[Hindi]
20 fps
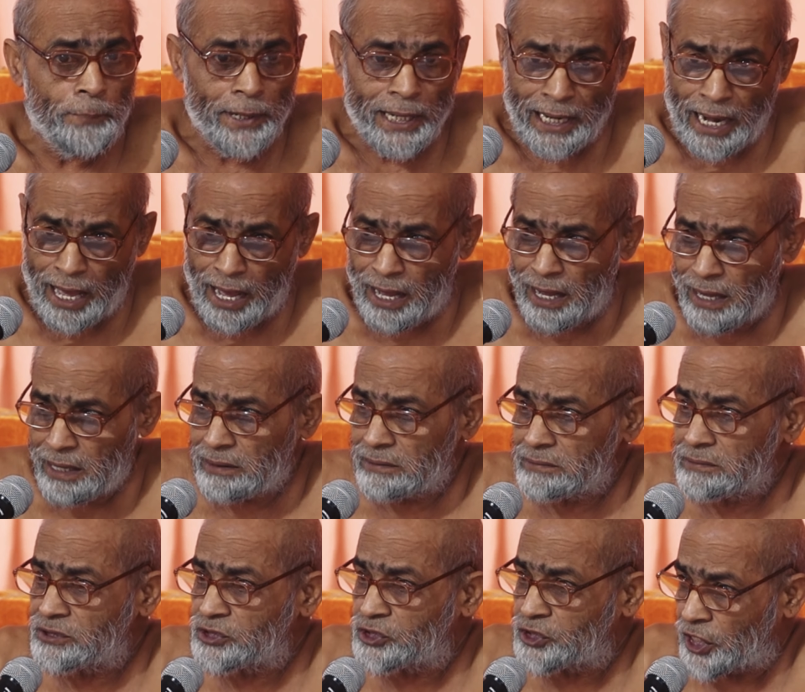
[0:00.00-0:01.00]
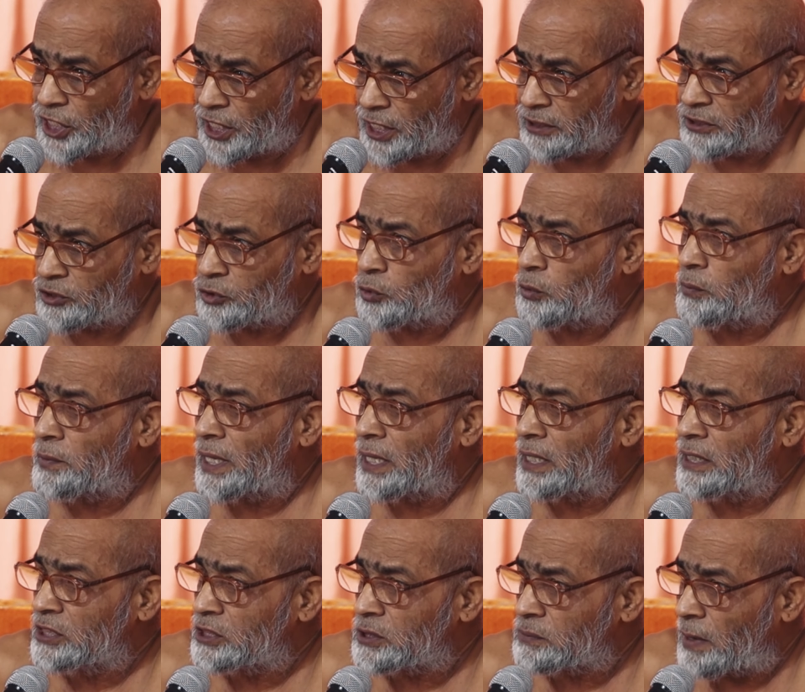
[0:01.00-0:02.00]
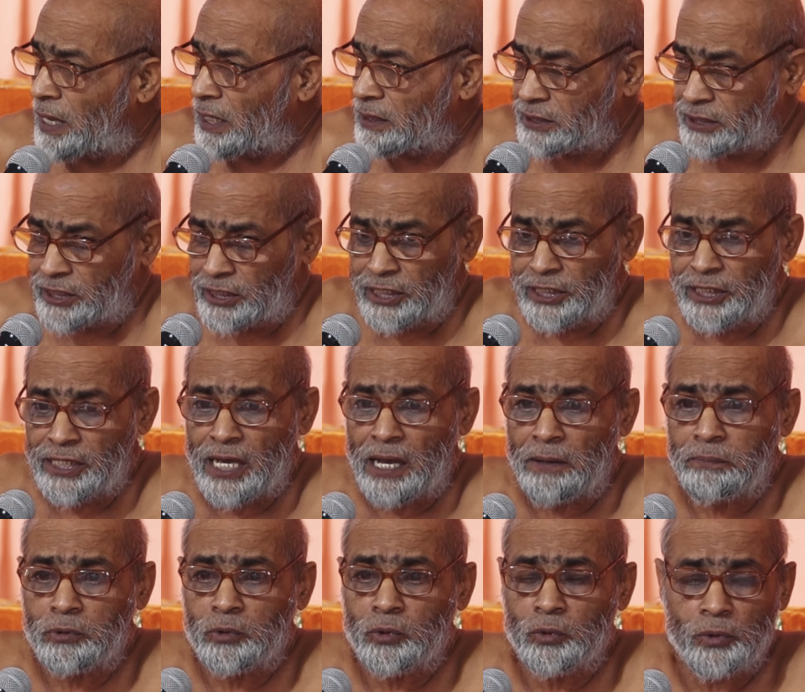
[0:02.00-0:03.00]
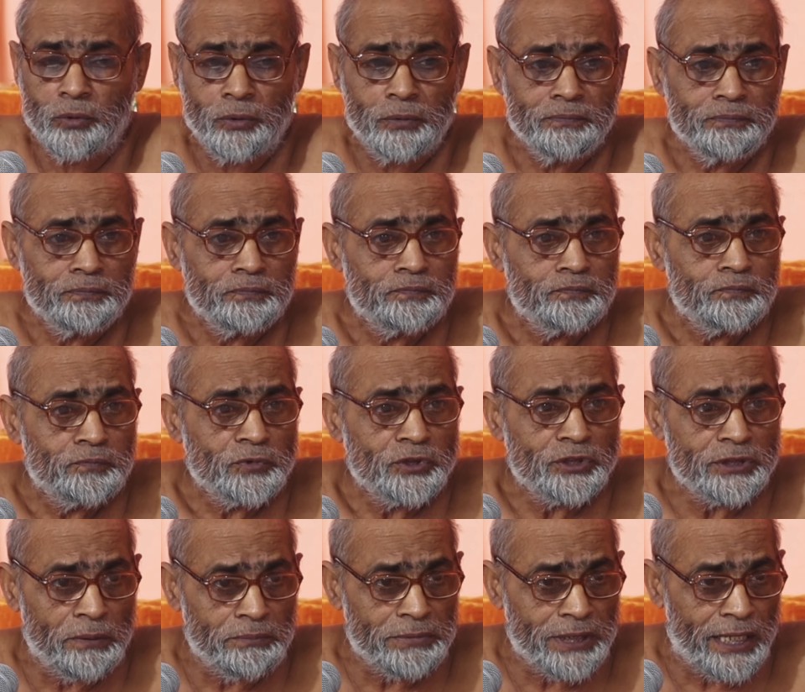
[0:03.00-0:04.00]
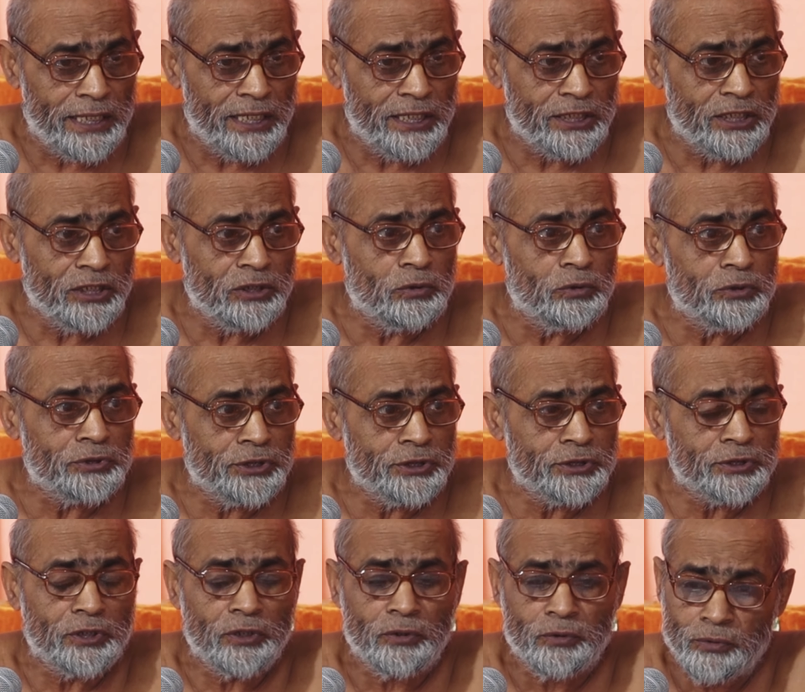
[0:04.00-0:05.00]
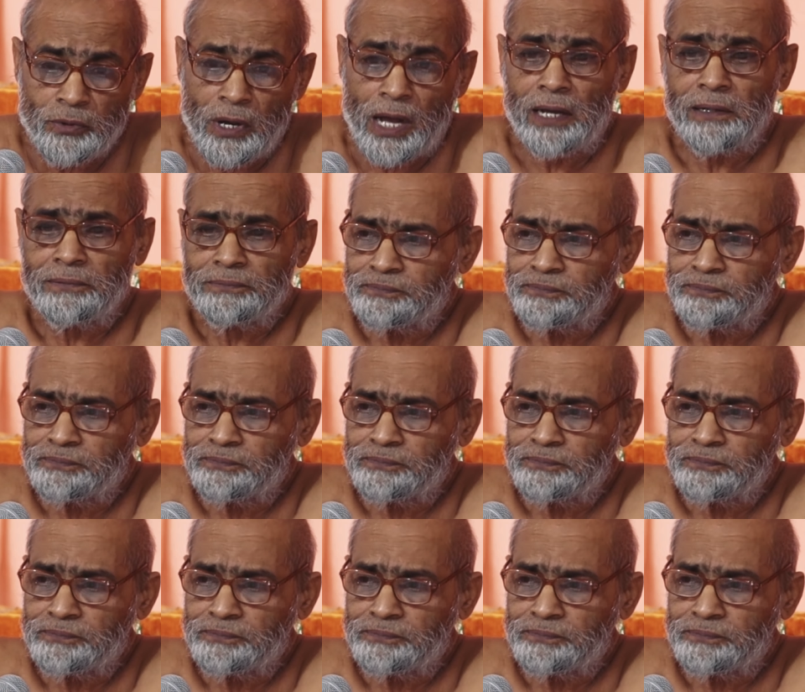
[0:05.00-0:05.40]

पहला चरण तो मैं इस बात के लिए आपको समझाने की कोशिश करूंगा